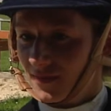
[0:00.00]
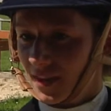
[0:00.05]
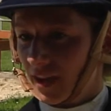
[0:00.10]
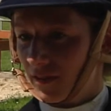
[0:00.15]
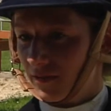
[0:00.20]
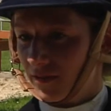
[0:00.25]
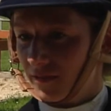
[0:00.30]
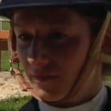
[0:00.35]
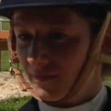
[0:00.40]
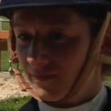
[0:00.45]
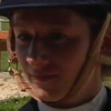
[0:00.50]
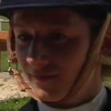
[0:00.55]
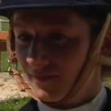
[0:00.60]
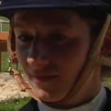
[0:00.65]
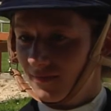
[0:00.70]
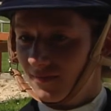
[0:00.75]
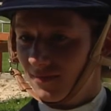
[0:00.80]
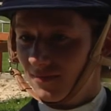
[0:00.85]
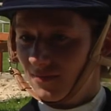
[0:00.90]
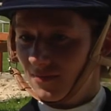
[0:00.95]
Nie wiem.
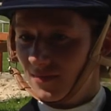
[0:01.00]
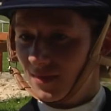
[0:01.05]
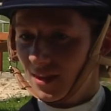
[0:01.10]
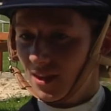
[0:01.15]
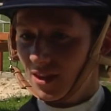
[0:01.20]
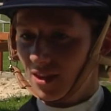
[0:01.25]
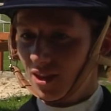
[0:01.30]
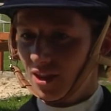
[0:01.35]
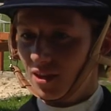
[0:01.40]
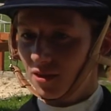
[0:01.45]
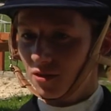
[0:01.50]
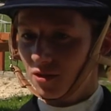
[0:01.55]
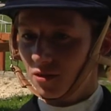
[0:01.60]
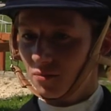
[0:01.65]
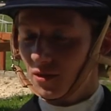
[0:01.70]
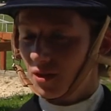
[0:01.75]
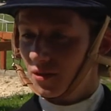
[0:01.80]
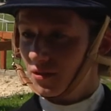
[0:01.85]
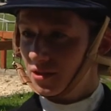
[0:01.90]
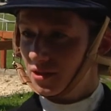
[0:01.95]
Ten koń
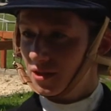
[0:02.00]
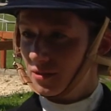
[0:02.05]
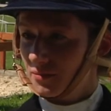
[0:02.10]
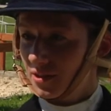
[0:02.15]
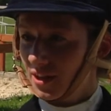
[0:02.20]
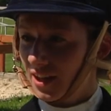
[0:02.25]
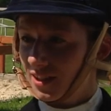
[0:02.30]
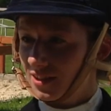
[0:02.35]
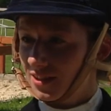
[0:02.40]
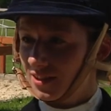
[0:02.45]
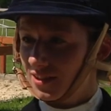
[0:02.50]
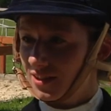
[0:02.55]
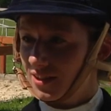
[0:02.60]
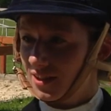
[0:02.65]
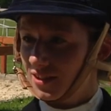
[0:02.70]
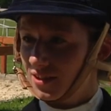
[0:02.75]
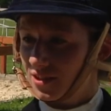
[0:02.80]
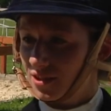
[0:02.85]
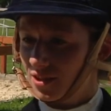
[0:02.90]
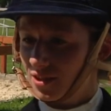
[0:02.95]
ma 8 lat,
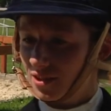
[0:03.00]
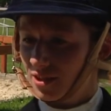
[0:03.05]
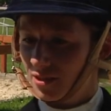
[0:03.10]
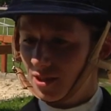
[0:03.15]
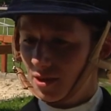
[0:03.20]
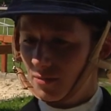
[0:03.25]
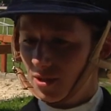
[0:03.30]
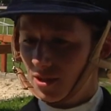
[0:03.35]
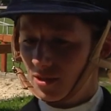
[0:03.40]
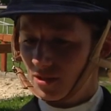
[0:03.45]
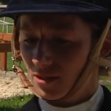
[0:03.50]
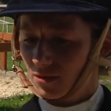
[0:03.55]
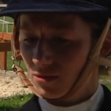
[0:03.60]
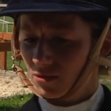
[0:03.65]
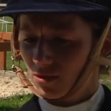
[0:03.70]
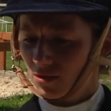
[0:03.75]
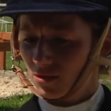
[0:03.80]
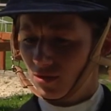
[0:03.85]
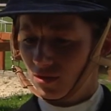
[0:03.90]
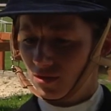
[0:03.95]
też e, nie ma za
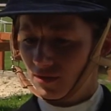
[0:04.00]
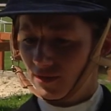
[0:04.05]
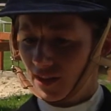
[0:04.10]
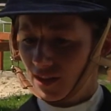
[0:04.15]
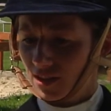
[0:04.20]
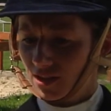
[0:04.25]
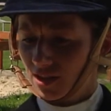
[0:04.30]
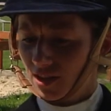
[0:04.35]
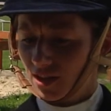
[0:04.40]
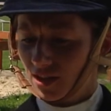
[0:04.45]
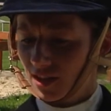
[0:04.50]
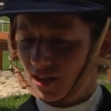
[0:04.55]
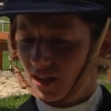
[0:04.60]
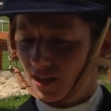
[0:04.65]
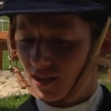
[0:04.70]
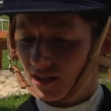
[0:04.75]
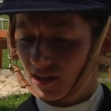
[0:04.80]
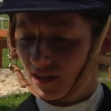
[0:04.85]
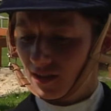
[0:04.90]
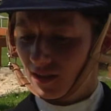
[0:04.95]
dużo
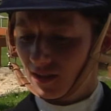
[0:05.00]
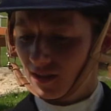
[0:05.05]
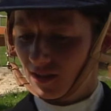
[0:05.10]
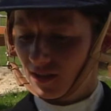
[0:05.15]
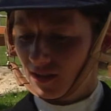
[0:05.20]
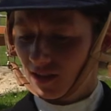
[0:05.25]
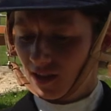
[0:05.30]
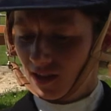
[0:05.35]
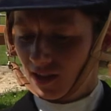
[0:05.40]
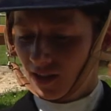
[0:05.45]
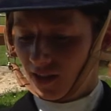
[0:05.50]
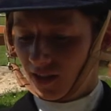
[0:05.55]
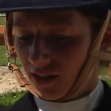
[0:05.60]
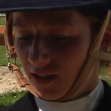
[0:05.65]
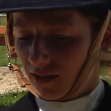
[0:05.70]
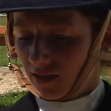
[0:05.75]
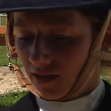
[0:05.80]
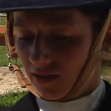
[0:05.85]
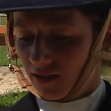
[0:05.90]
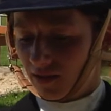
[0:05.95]
doświadczenia i
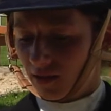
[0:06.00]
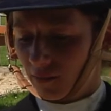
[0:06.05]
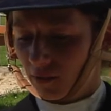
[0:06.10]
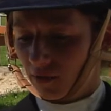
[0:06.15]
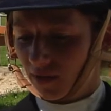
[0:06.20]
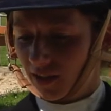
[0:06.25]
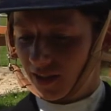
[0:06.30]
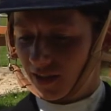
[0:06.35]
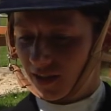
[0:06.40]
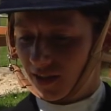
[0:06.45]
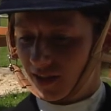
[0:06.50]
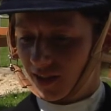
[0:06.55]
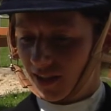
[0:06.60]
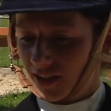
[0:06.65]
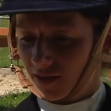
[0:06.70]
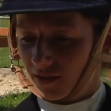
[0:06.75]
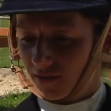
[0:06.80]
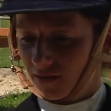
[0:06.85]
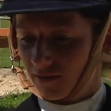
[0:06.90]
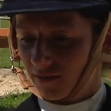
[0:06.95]
to pokaże
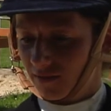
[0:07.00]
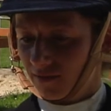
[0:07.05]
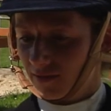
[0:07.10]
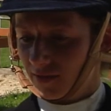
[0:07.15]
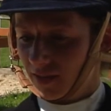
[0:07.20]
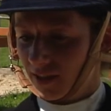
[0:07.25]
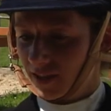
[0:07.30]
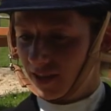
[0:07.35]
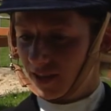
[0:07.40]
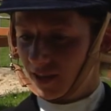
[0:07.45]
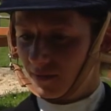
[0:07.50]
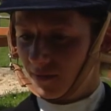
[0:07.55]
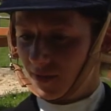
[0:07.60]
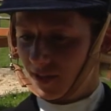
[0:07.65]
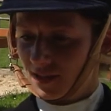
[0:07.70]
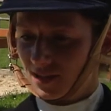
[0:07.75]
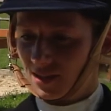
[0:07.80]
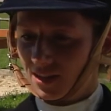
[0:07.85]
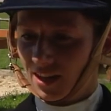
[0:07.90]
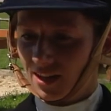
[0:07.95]
sezon, następne
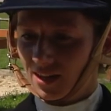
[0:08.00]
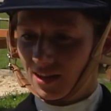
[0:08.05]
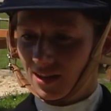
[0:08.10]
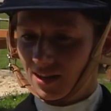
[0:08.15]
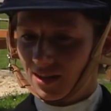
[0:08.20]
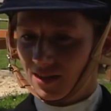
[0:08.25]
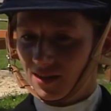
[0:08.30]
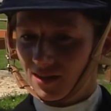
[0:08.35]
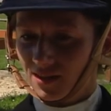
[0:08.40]
starty.